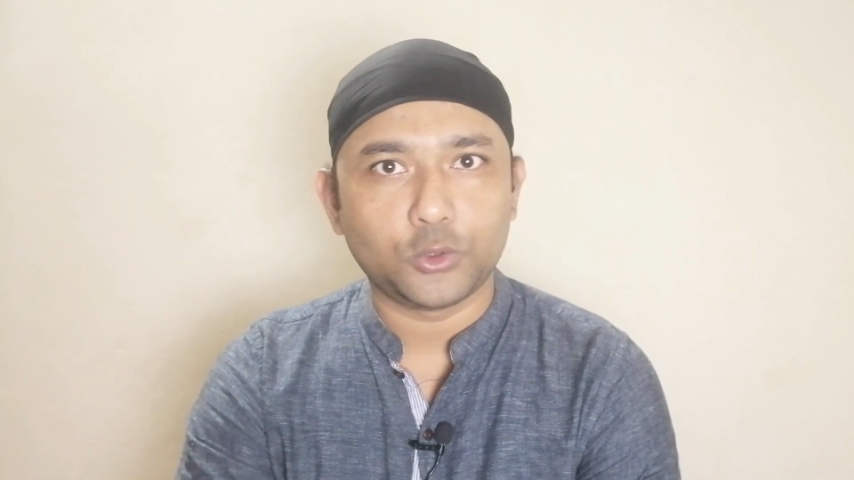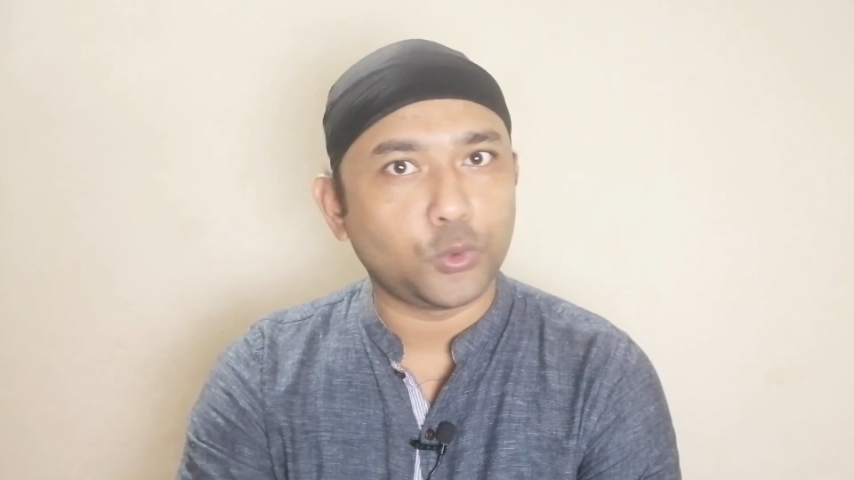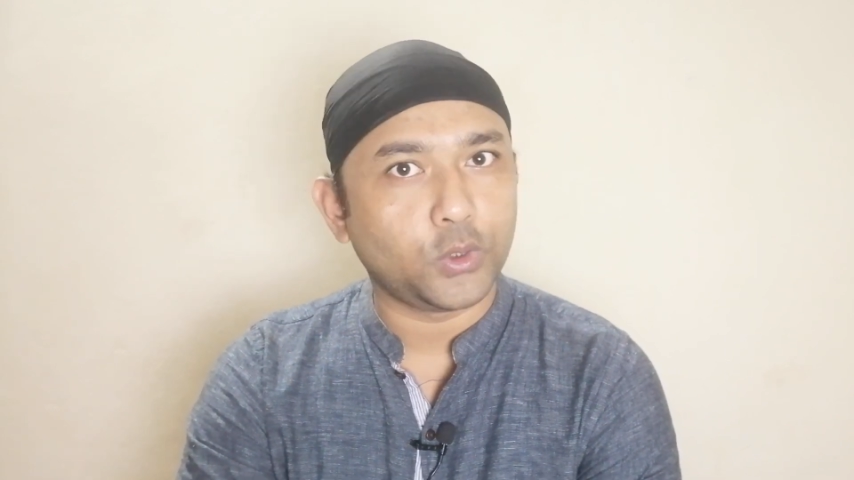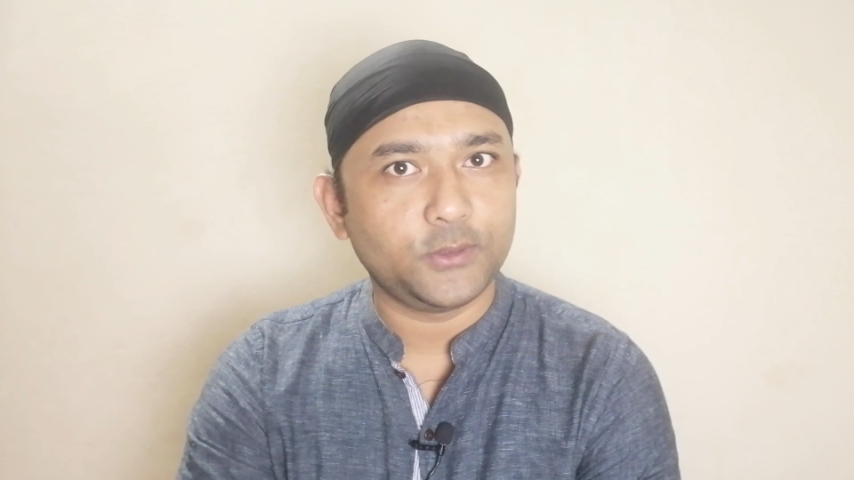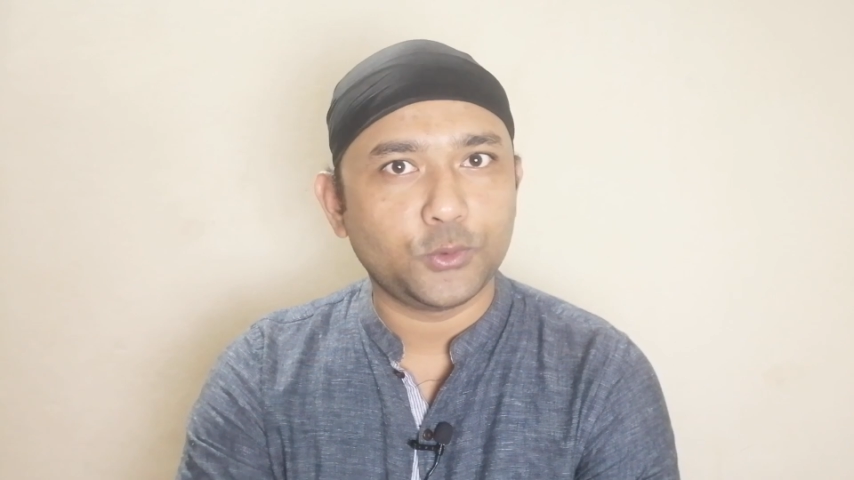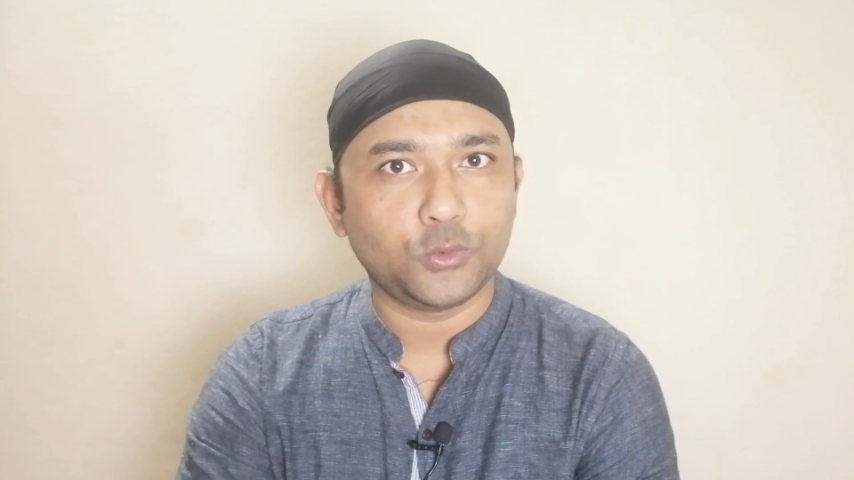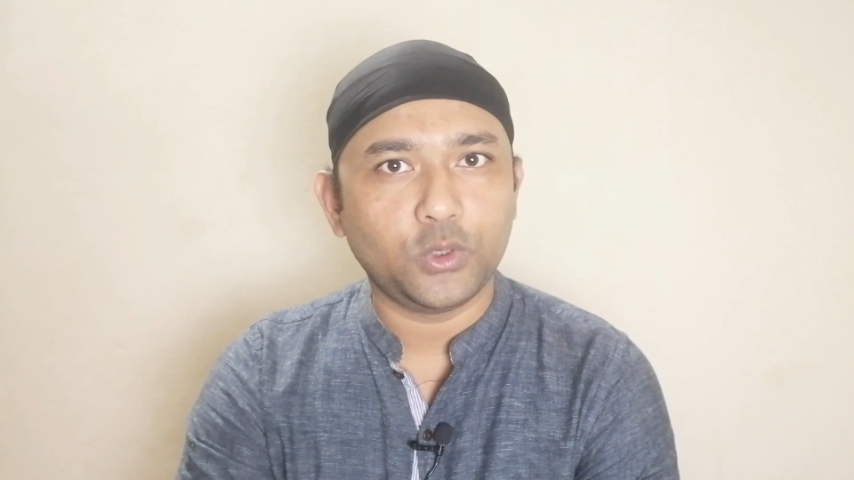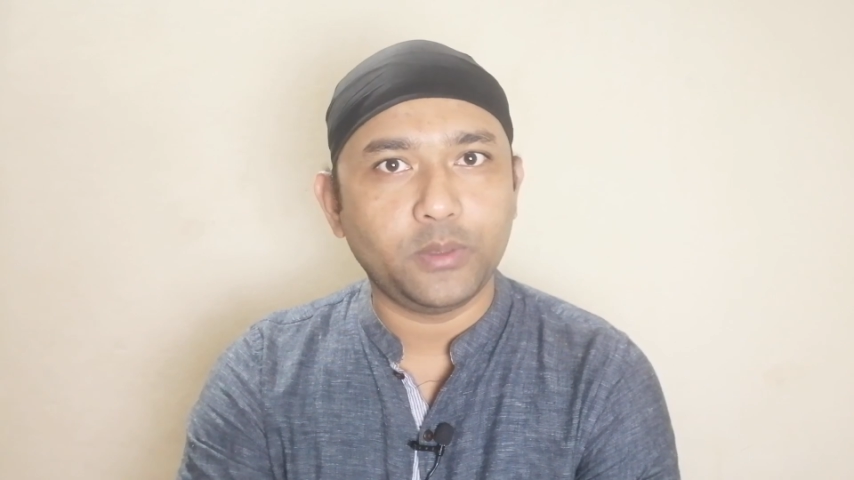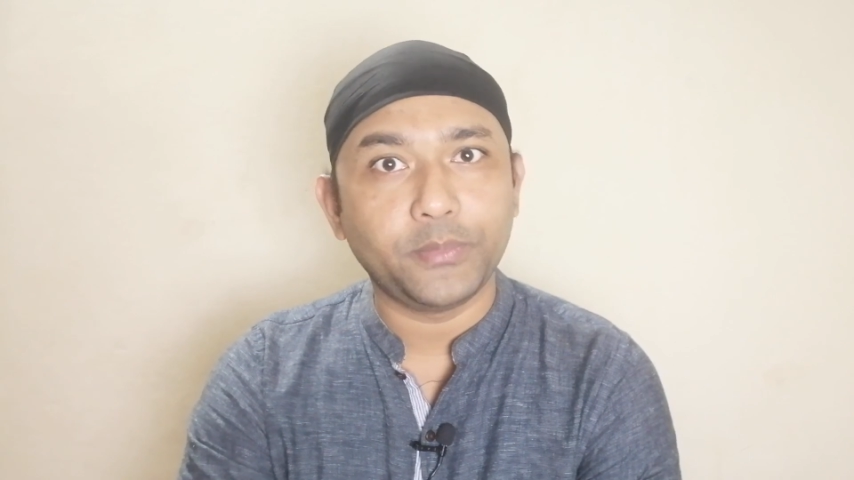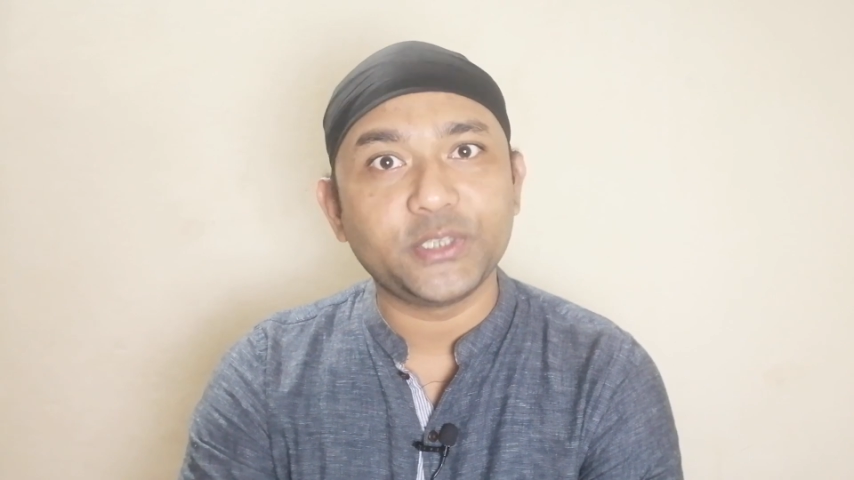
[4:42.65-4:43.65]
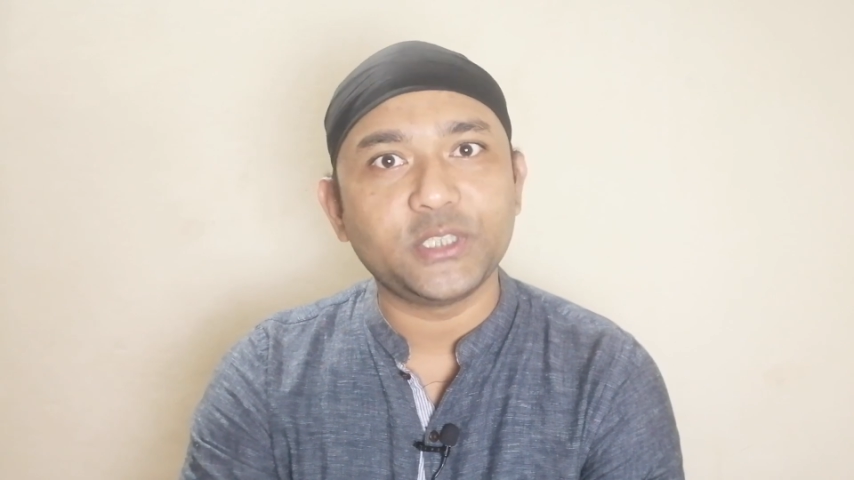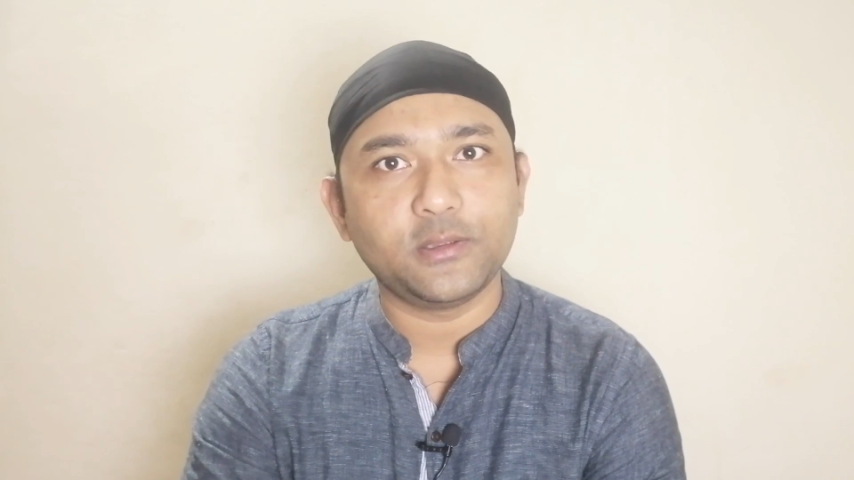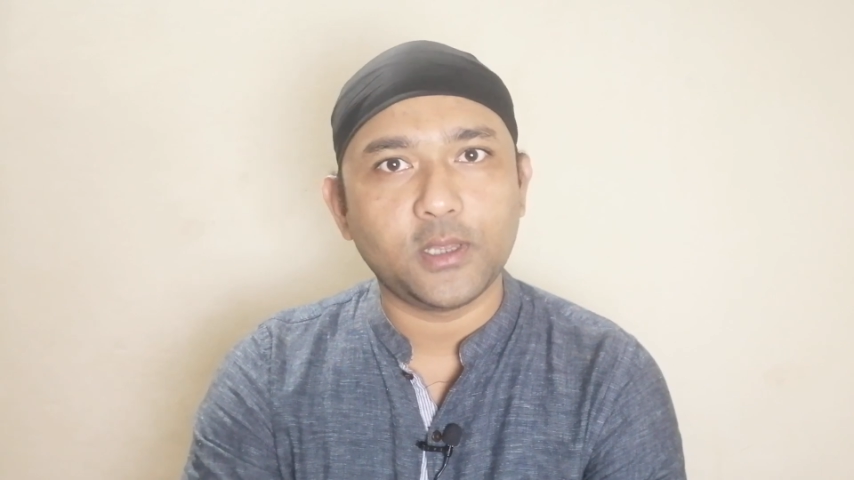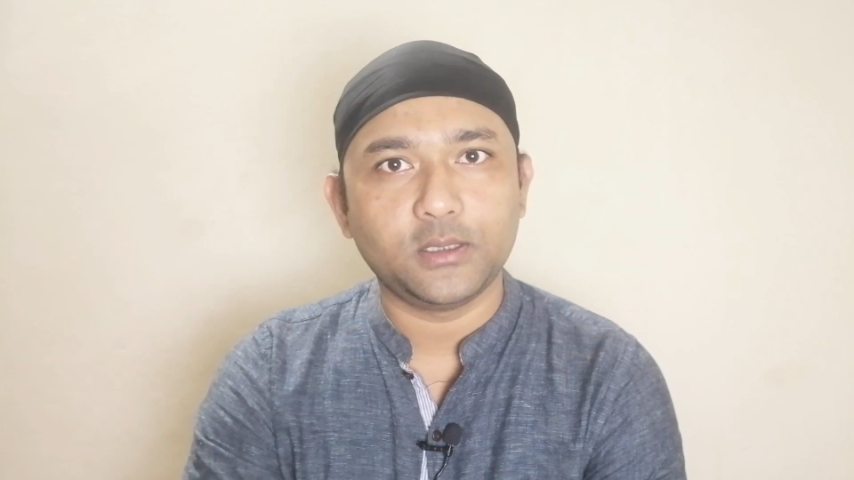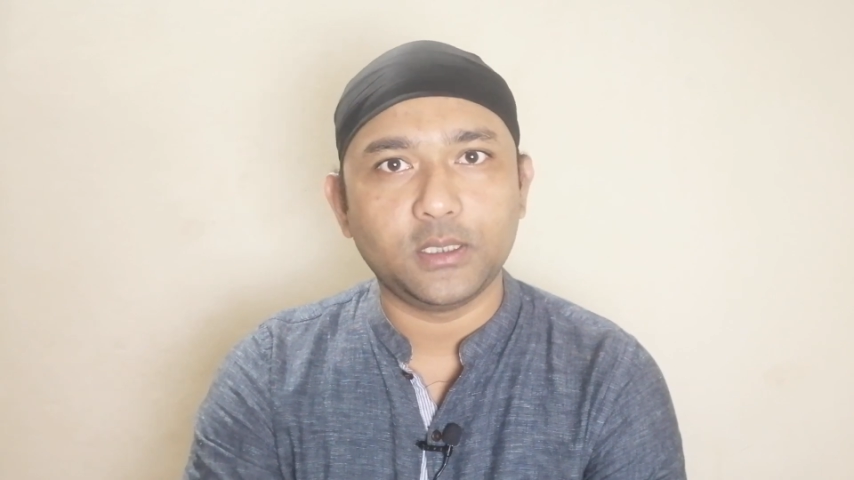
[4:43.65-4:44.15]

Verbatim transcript: সোহেল চৌধুরী মেশিন ধার